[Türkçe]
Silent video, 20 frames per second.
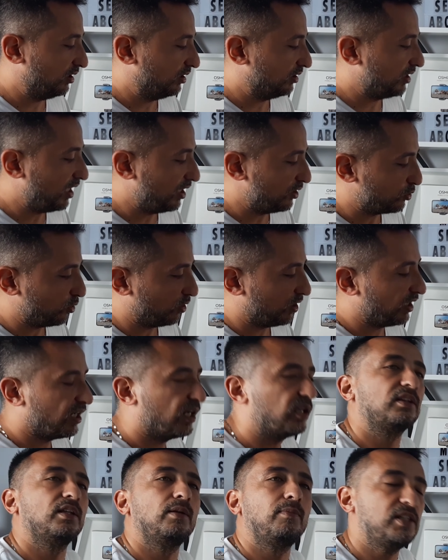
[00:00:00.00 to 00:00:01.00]
daha sonra
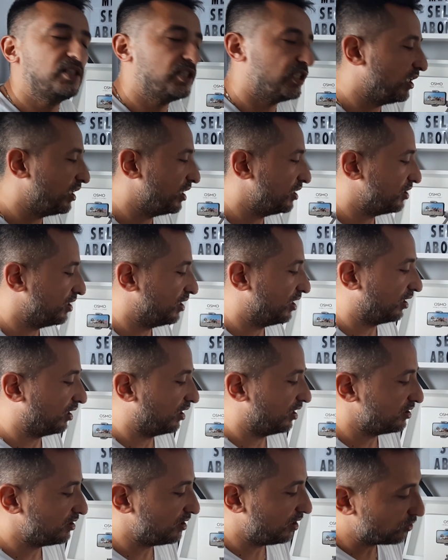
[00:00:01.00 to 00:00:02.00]
katlama işine geçin
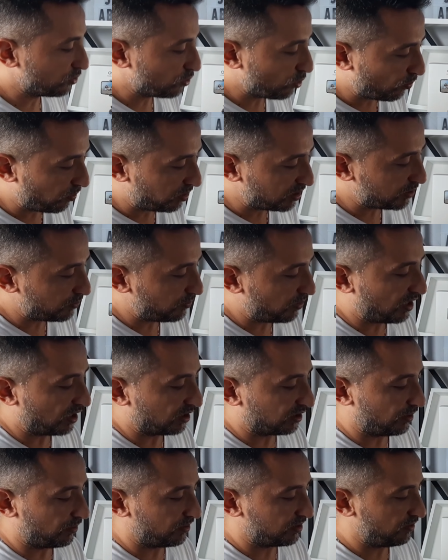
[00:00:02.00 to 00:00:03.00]
arkadaşlar. Çok basit bir
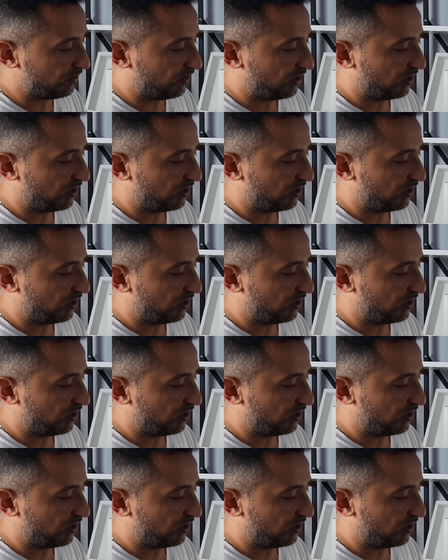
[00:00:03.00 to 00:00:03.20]
katlaması var